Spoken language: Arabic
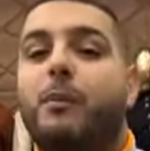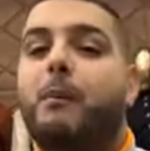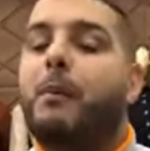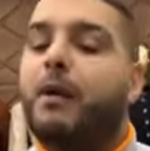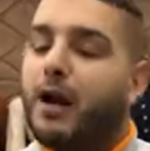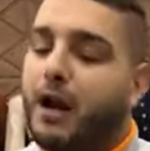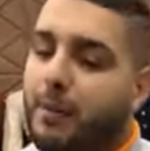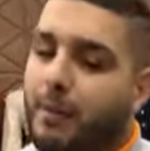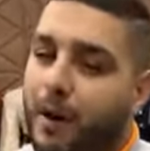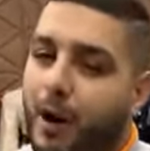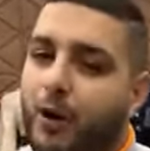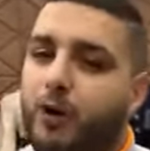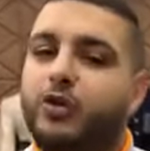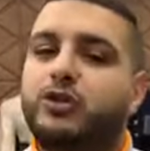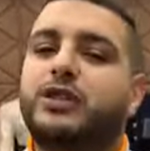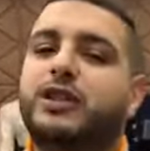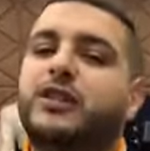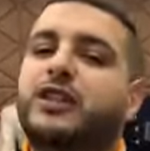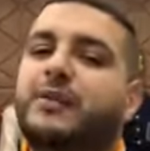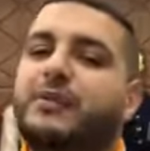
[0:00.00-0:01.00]
مرحبا و
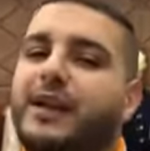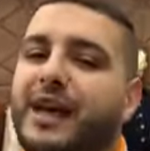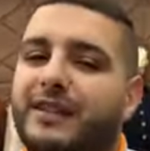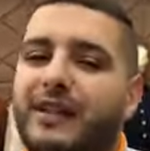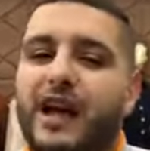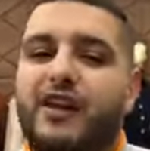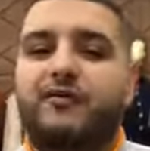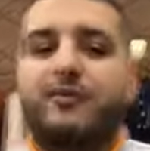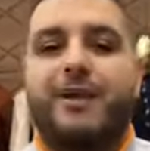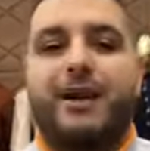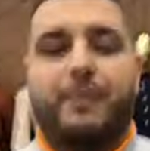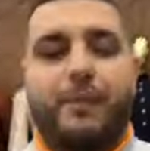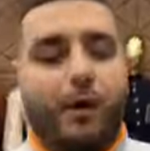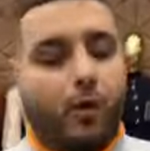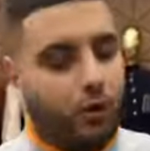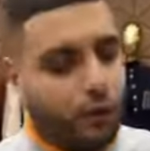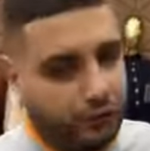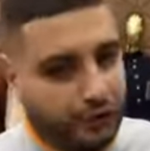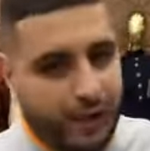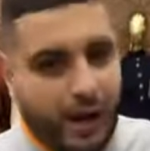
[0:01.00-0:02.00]
الف مرحبا
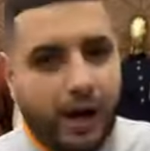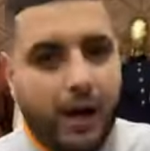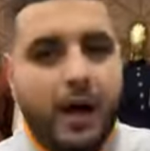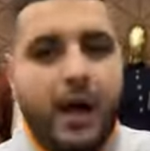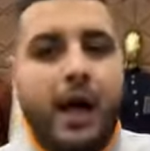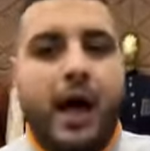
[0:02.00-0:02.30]
خوتنا